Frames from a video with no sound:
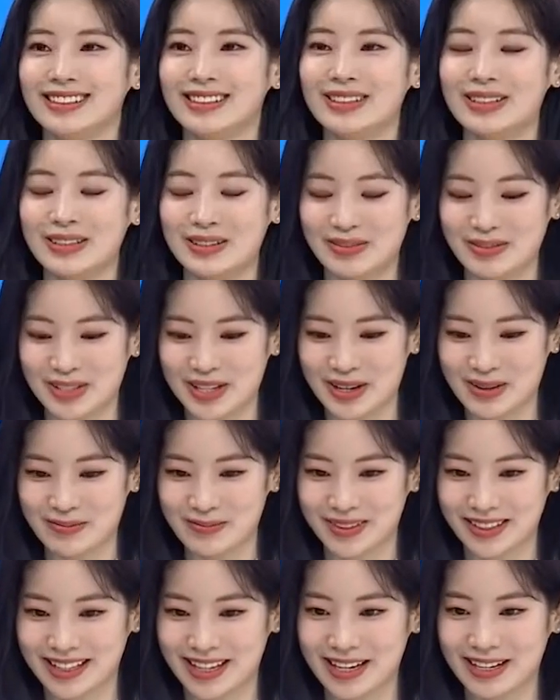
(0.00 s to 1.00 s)
것 같습니다.
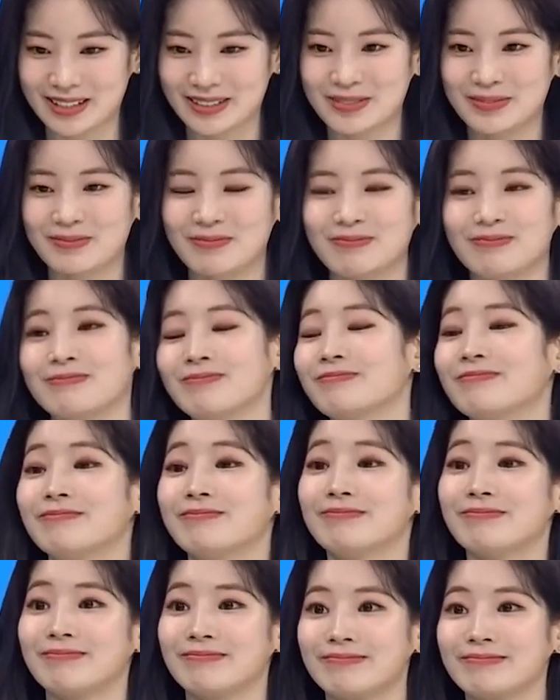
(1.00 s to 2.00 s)
감사합니다. 네.
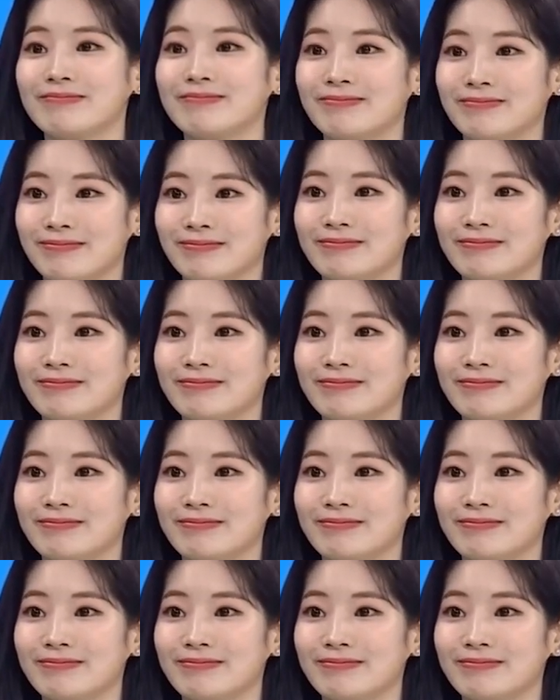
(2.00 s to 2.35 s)
끝으로